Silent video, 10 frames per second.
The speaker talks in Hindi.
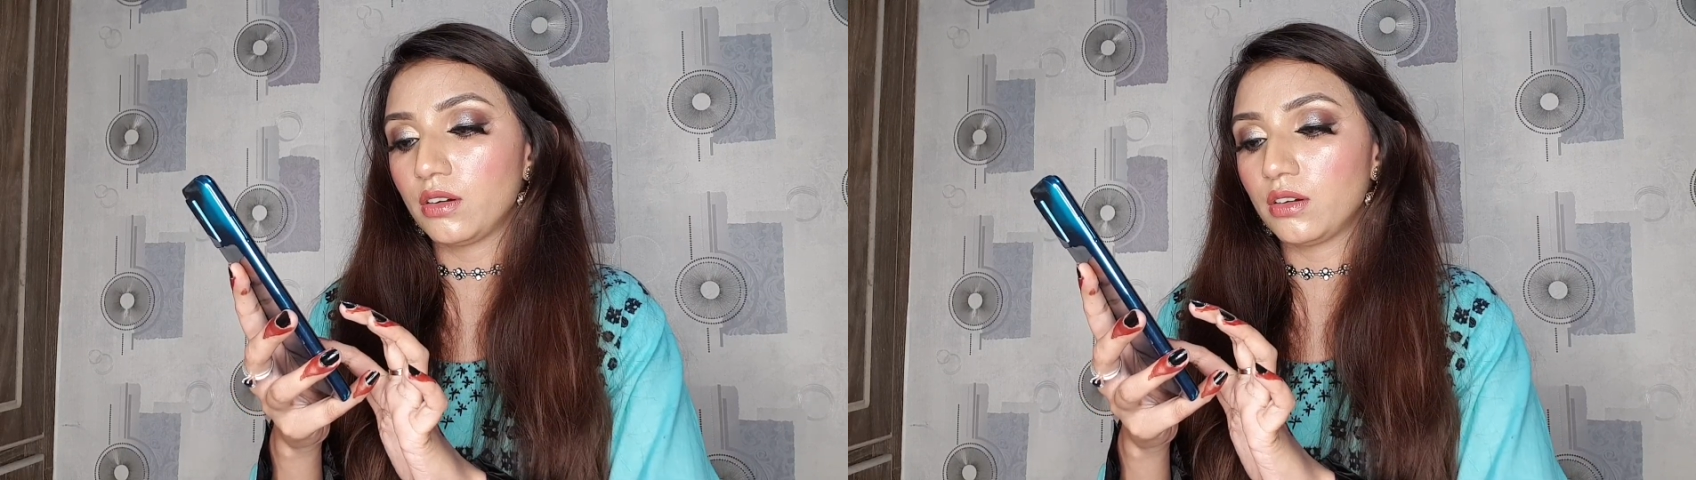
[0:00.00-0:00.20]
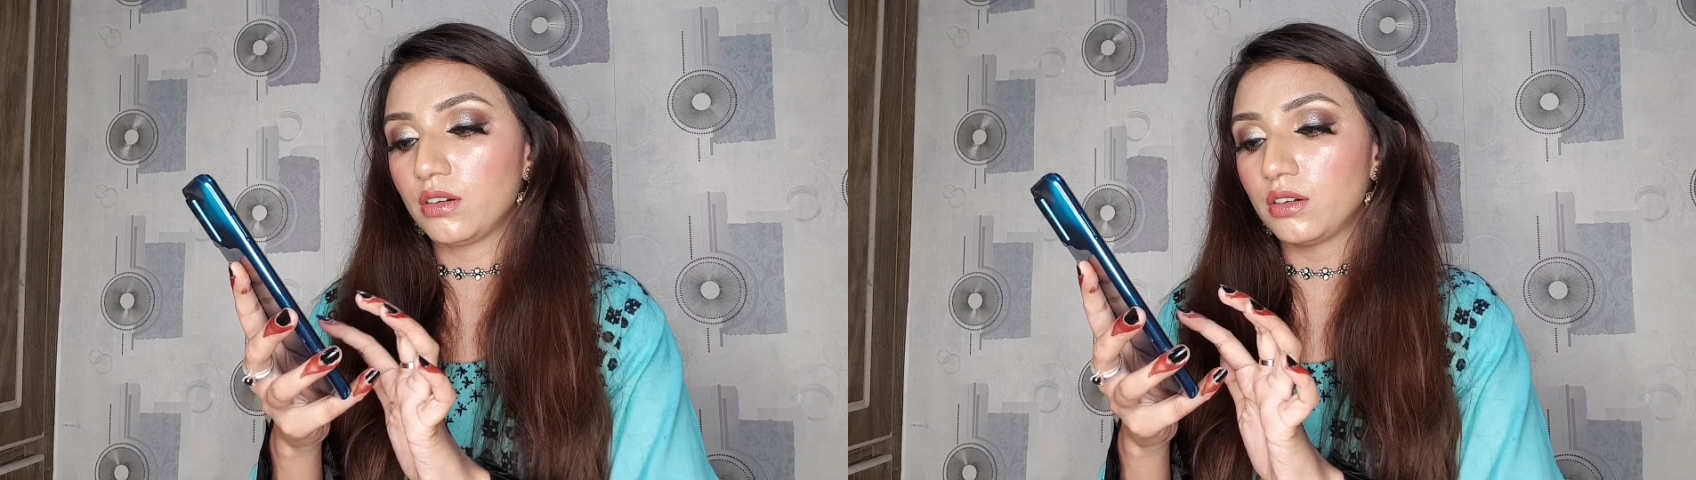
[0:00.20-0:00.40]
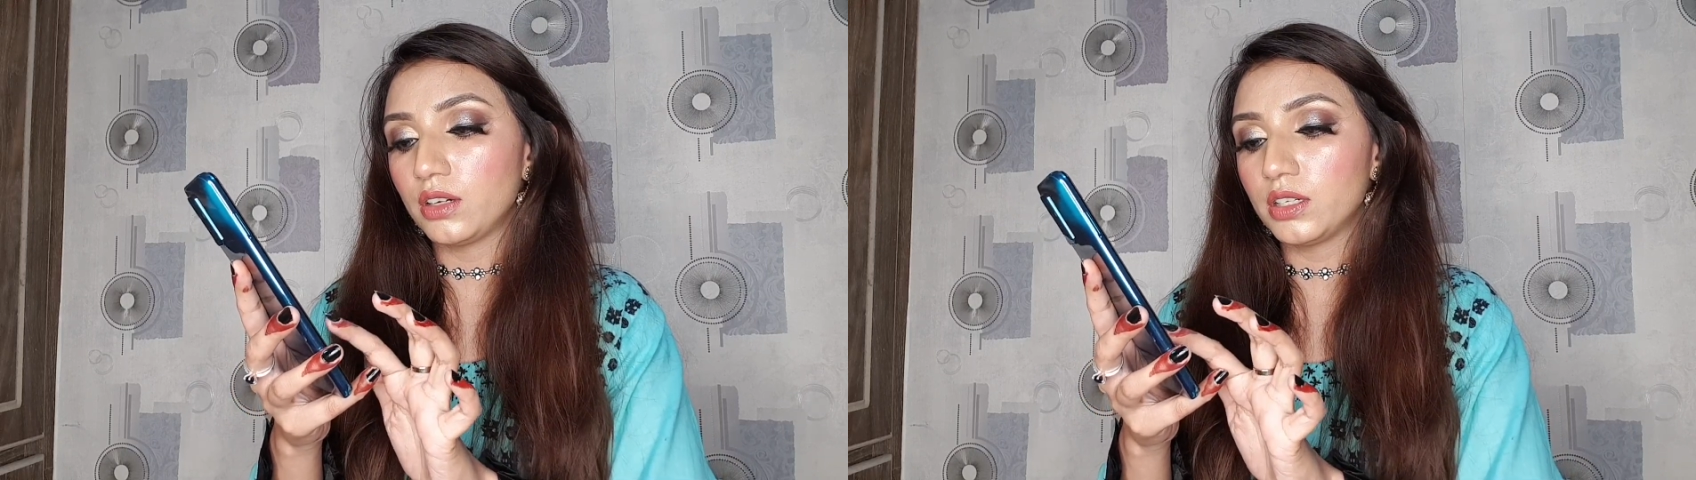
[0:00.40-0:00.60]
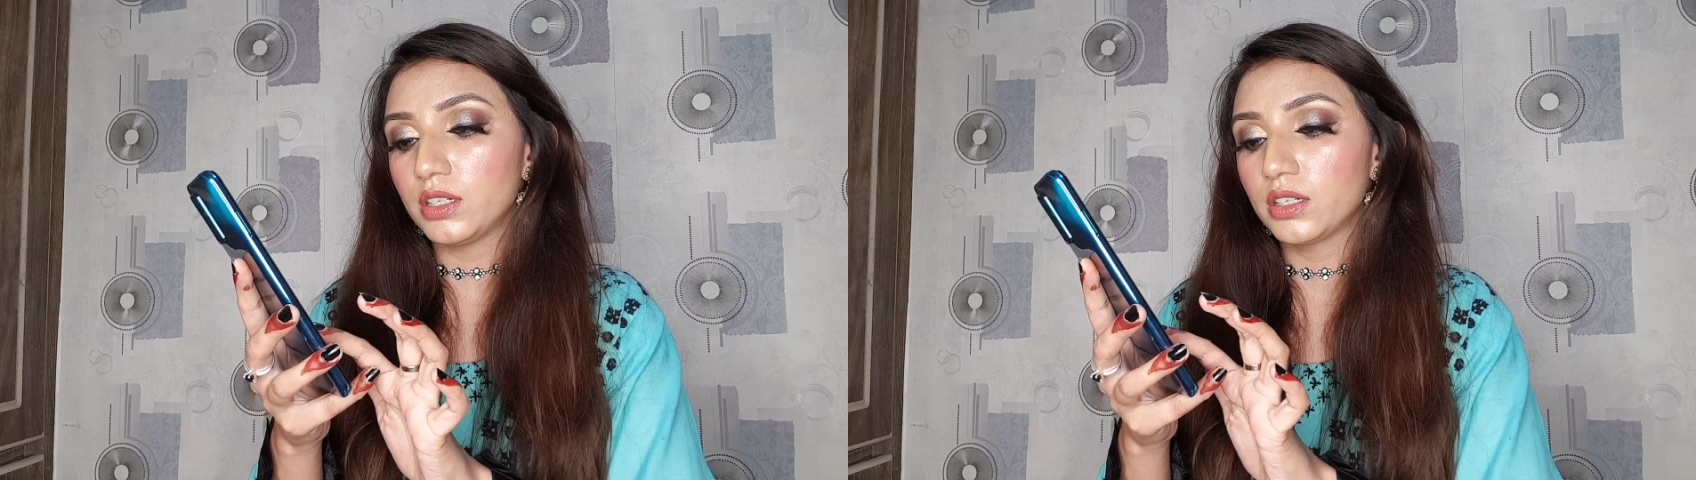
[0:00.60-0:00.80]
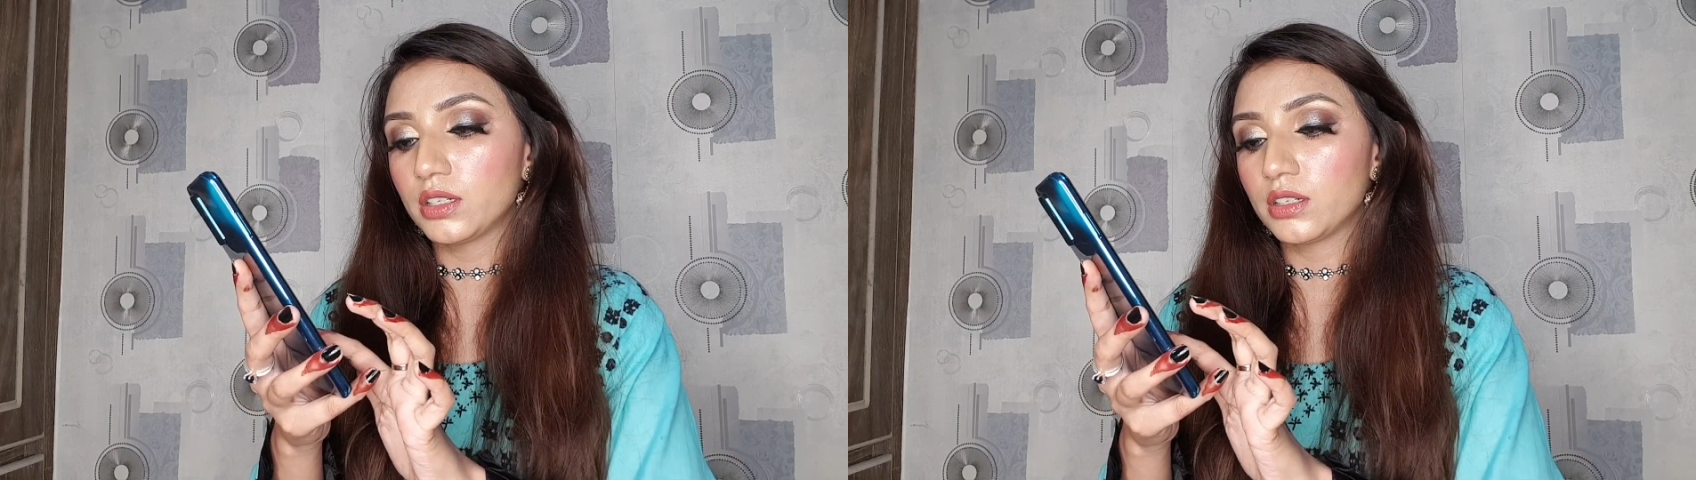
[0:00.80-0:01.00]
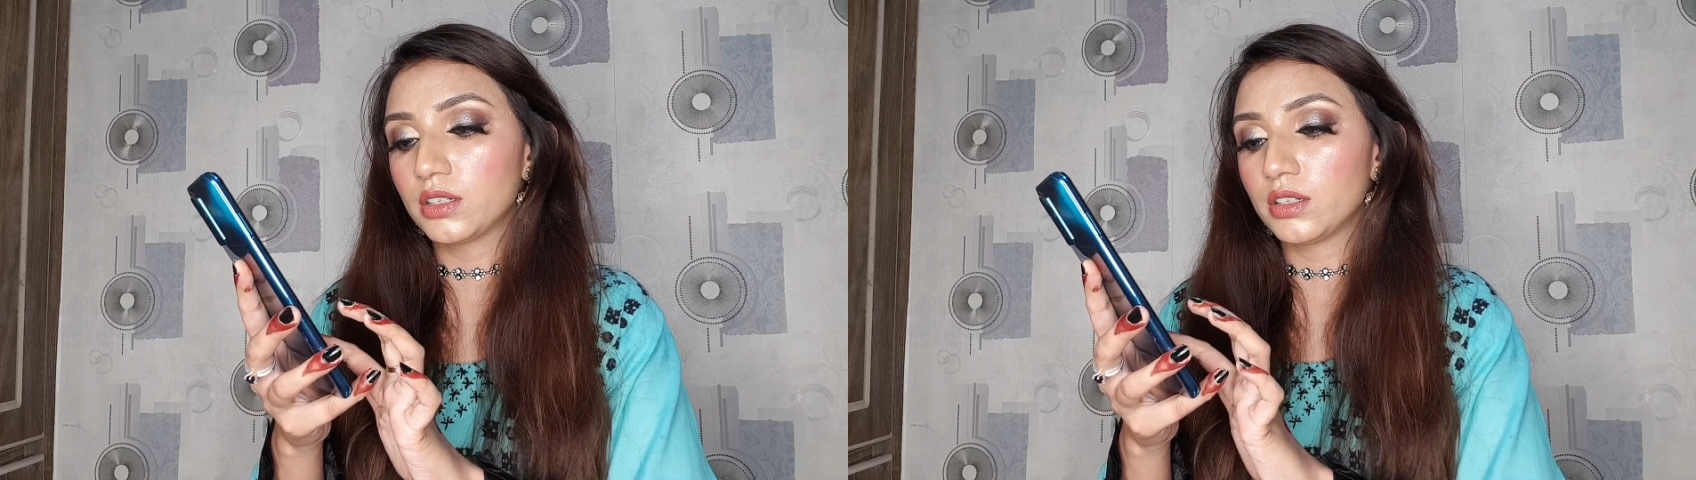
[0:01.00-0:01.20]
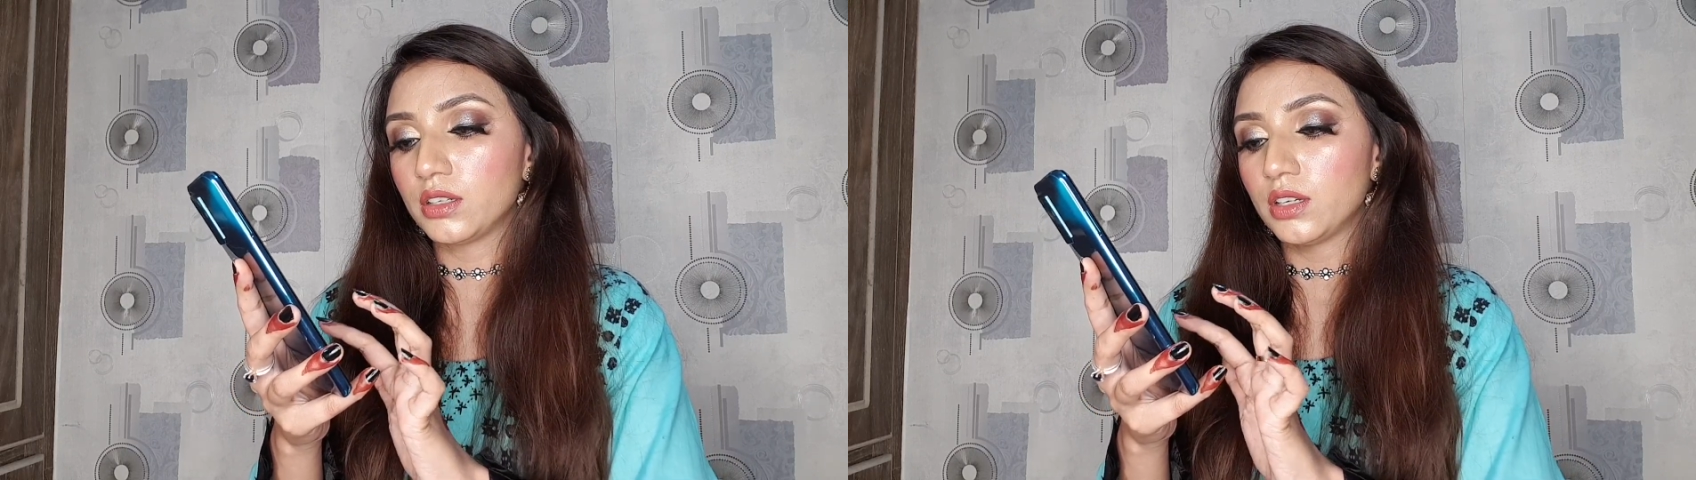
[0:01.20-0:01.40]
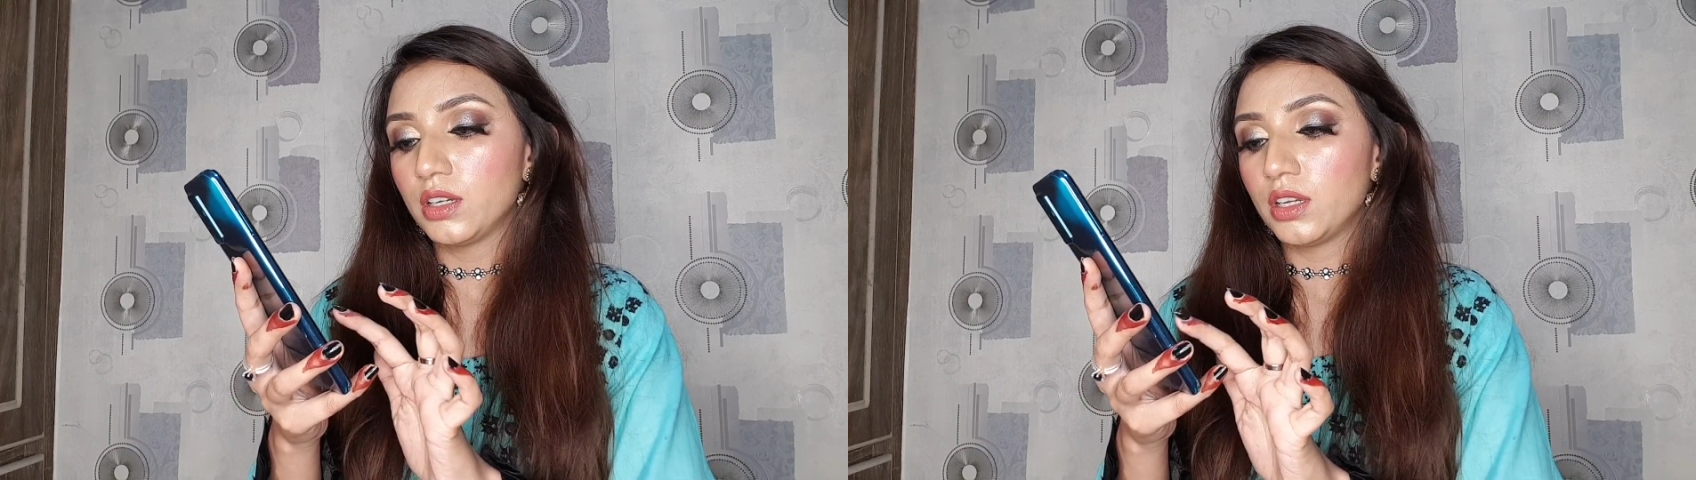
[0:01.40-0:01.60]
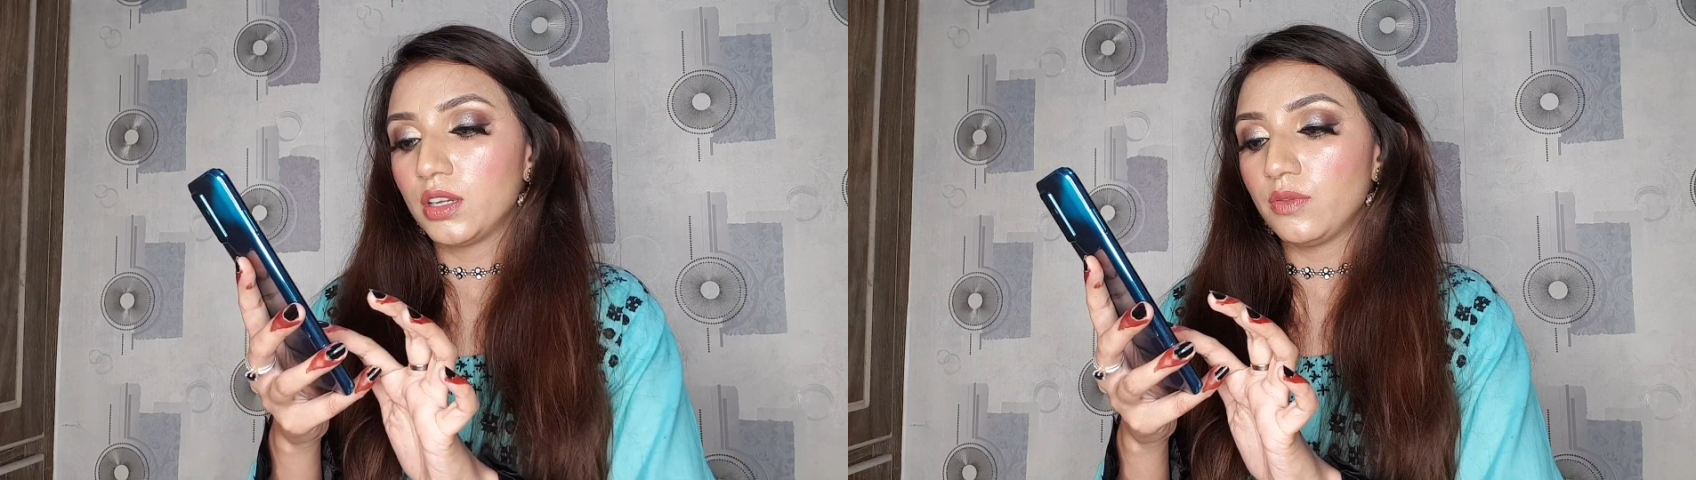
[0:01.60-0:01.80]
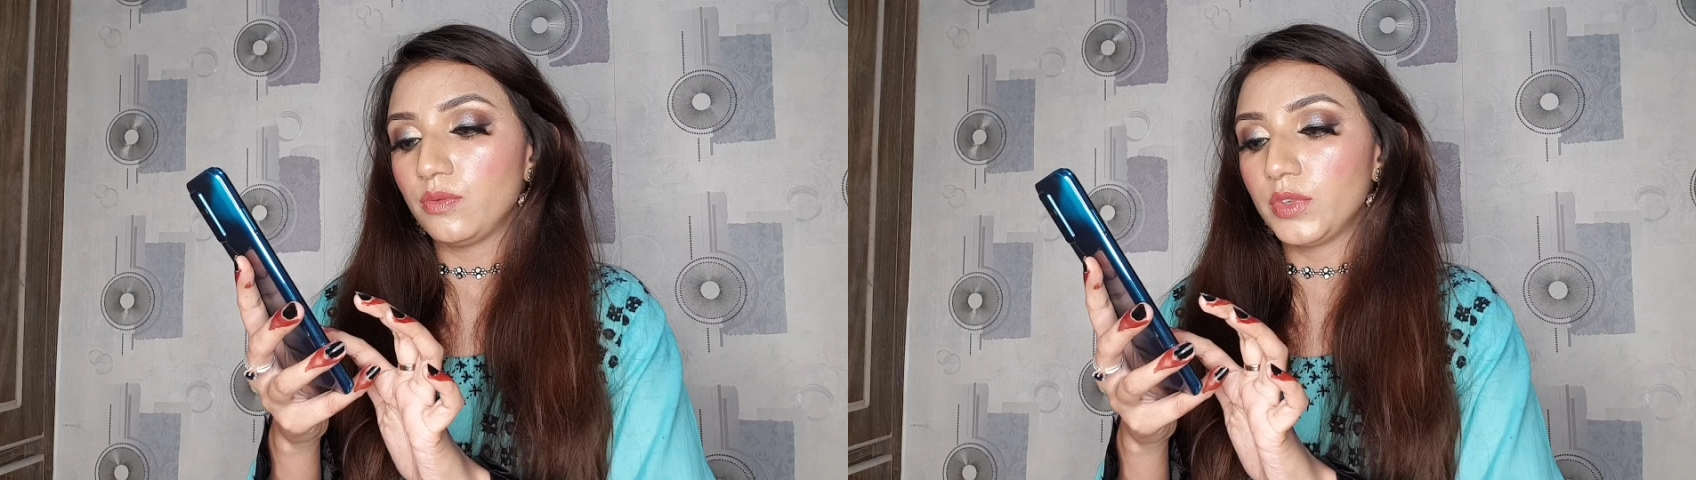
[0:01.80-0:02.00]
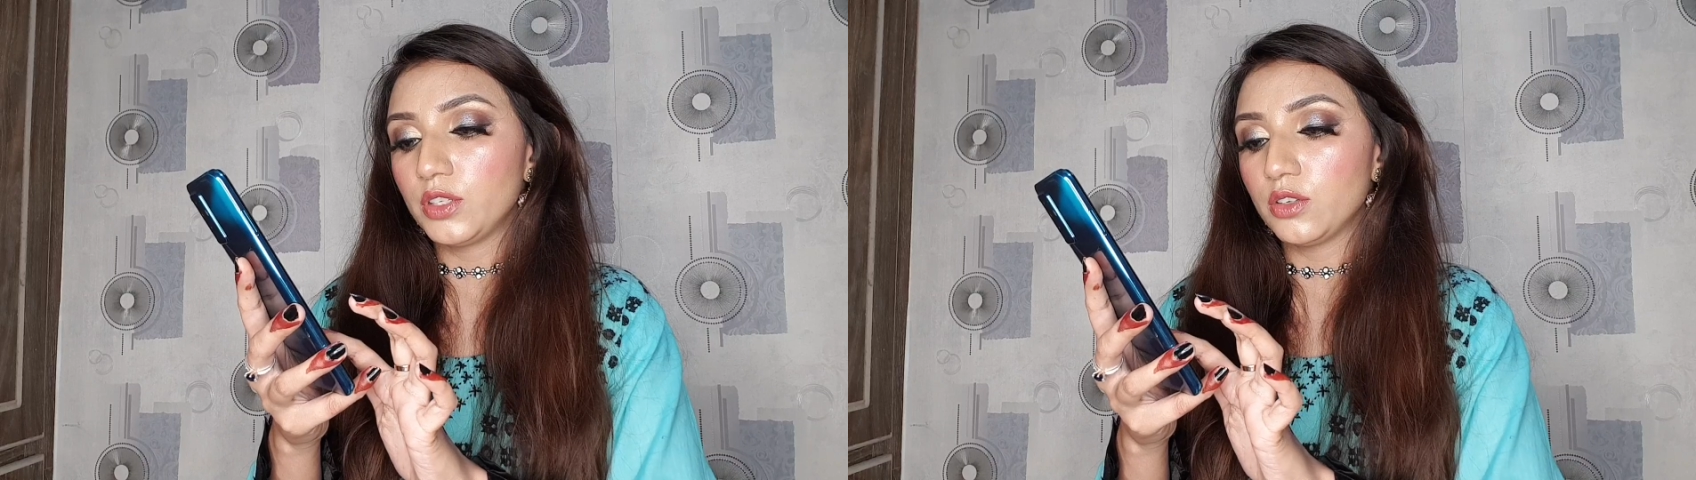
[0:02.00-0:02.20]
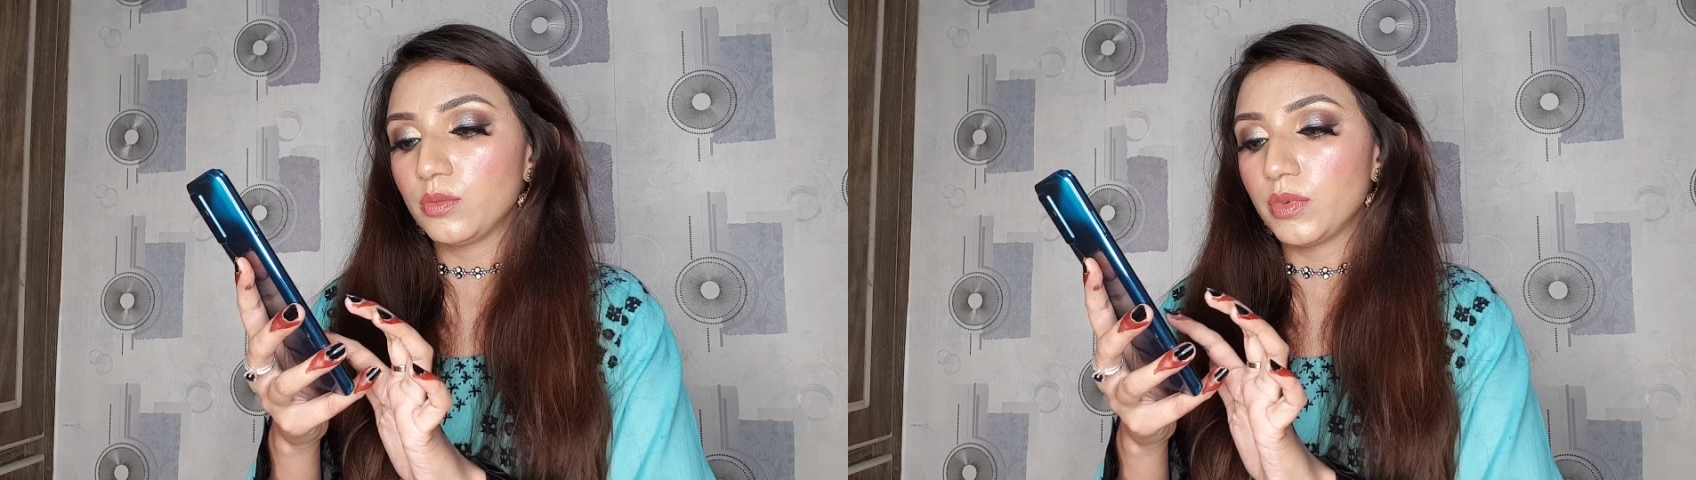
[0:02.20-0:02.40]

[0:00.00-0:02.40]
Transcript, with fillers: और वीडियो